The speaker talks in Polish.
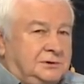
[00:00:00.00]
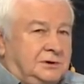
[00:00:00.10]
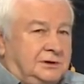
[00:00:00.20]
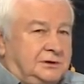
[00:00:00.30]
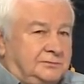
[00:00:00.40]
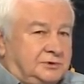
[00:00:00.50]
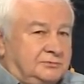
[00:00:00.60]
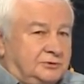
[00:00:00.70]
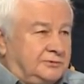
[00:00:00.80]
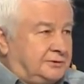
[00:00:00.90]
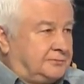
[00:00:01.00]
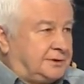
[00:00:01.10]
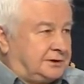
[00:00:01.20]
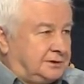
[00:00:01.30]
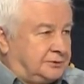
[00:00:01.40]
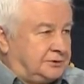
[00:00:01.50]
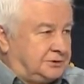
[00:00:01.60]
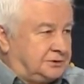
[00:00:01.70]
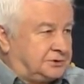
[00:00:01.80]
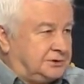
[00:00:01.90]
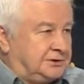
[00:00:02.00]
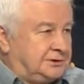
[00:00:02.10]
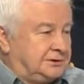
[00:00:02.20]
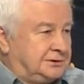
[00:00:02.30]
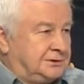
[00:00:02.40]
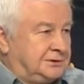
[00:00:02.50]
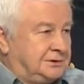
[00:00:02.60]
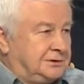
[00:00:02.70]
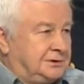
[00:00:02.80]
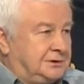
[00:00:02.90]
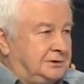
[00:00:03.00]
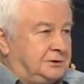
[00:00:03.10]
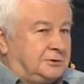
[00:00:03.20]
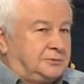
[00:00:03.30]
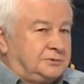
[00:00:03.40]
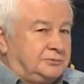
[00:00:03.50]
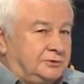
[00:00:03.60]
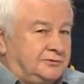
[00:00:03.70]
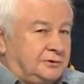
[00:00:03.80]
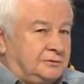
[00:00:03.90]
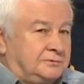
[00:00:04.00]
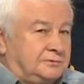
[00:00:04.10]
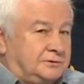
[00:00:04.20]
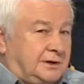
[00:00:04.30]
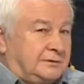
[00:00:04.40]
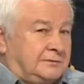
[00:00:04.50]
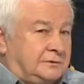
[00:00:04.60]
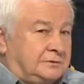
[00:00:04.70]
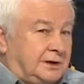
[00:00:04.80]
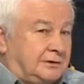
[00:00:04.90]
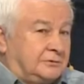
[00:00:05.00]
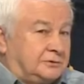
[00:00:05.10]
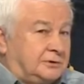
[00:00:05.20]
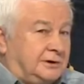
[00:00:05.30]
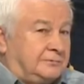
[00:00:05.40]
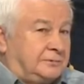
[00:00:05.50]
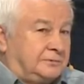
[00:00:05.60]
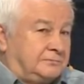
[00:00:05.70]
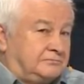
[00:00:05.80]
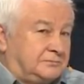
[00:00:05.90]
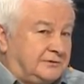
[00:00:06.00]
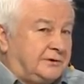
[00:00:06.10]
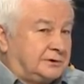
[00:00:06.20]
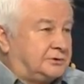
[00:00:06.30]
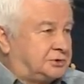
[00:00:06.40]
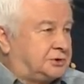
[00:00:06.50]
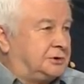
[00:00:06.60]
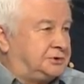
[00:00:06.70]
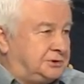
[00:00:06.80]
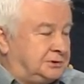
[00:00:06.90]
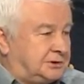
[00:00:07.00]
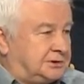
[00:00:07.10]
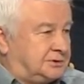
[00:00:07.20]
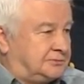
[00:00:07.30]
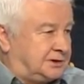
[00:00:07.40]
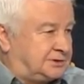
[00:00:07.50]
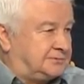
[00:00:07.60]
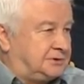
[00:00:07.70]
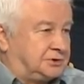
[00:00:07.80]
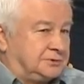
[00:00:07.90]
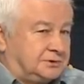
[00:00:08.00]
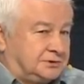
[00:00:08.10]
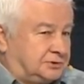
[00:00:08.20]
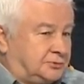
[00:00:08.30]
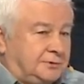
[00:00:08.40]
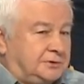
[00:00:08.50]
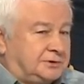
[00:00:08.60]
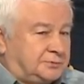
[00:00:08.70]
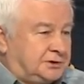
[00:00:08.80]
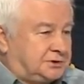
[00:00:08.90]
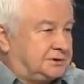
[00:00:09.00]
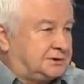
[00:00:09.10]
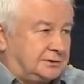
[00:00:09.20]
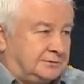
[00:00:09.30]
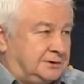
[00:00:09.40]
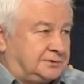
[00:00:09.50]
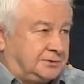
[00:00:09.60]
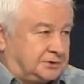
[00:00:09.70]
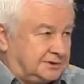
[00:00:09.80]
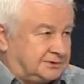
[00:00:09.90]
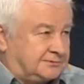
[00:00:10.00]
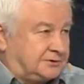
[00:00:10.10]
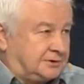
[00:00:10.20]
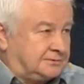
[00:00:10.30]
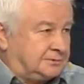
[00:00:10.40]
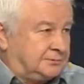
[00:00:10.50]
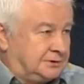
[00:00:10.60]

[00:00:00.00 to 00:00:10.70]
a nie przybudówką partii politycznej. I to przybudówką tak, taką, która de facto szkodzi interesom pracowniczym, co jest zupełnie sprzeczne z kierowaniem związkiem zawodowym.